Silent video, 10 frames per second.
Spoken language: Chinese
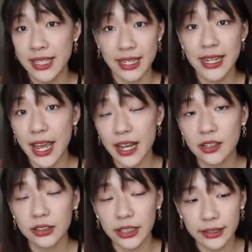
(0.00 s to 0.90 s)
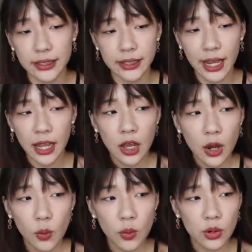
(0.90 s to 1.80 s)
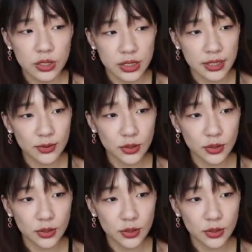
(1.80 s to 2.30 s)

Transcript: San Diego 等等。那我是